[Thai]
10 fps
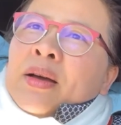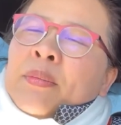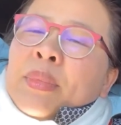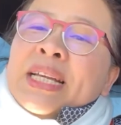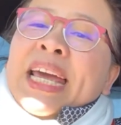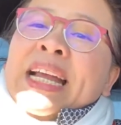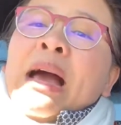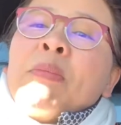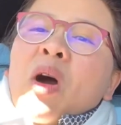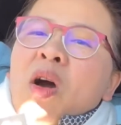เหมือนเขียน
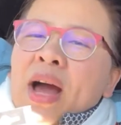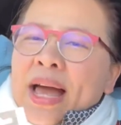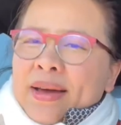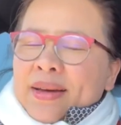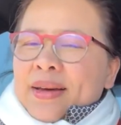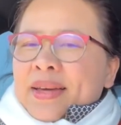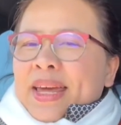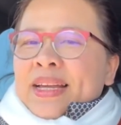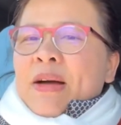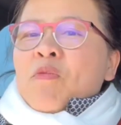คำร้อง อ่ะ เออ เขี
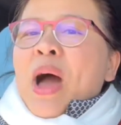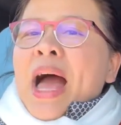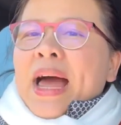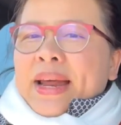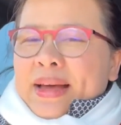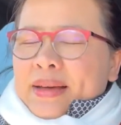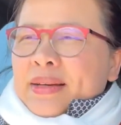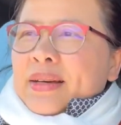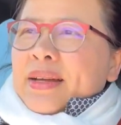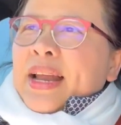ยนคำว่าน่ะ เอ
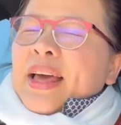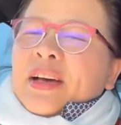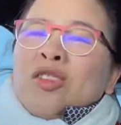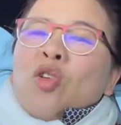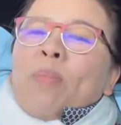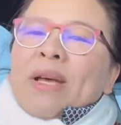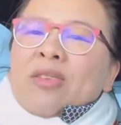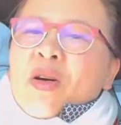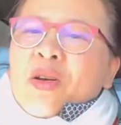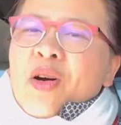อ นั่นแหละ ก็ส่งไปส
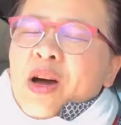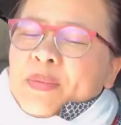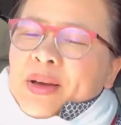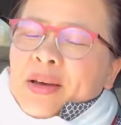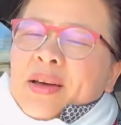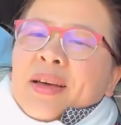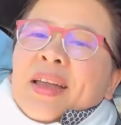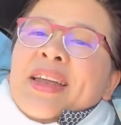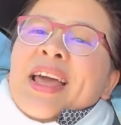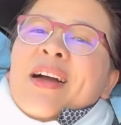องรอบ
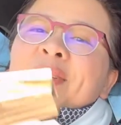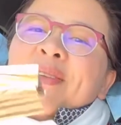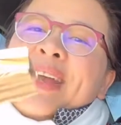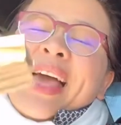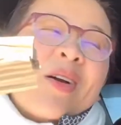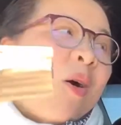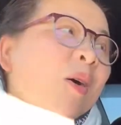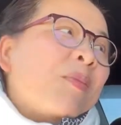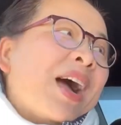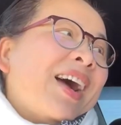แล้วเนี่ย ได้ของ
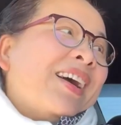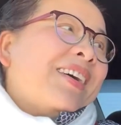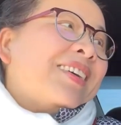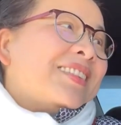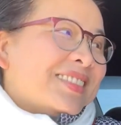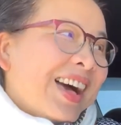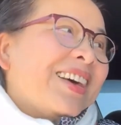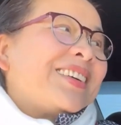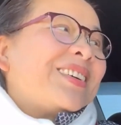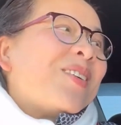มา ชัก
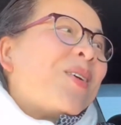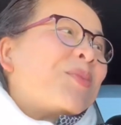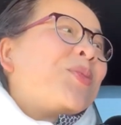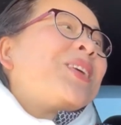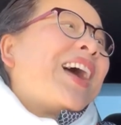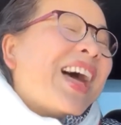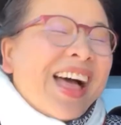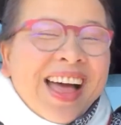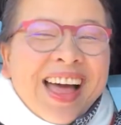ขอบคุณค่ะ